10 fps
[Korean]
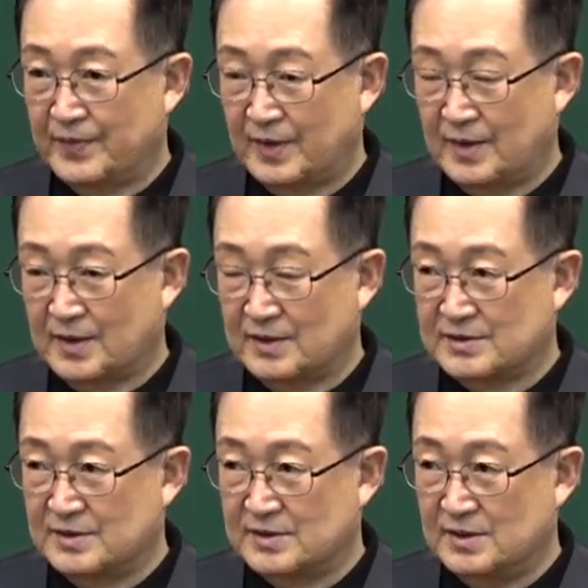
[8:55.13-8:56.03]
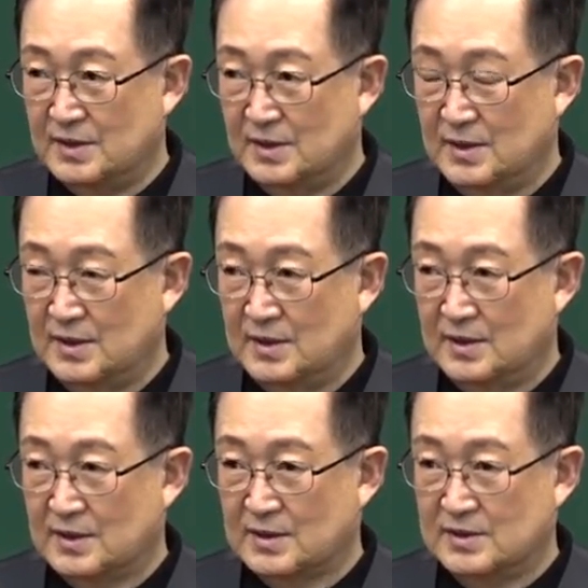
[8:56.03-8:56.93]
예, 그래서 이제
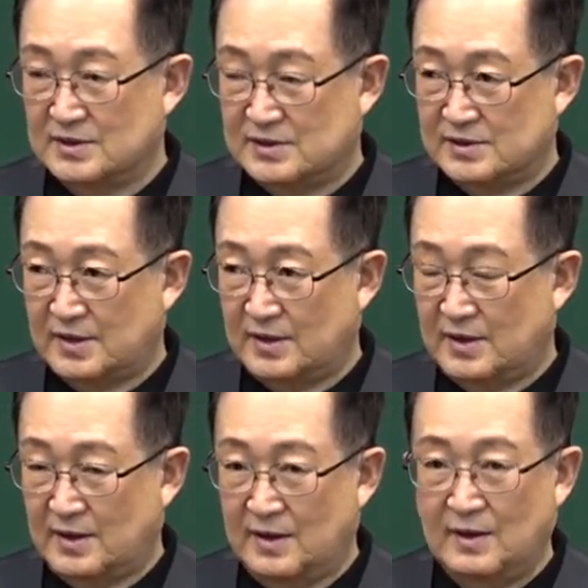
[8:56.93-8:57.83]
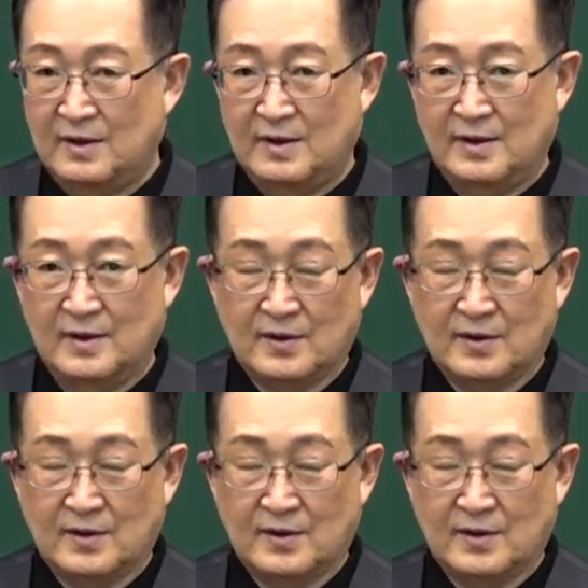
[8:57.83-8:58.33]
그 시대의 예,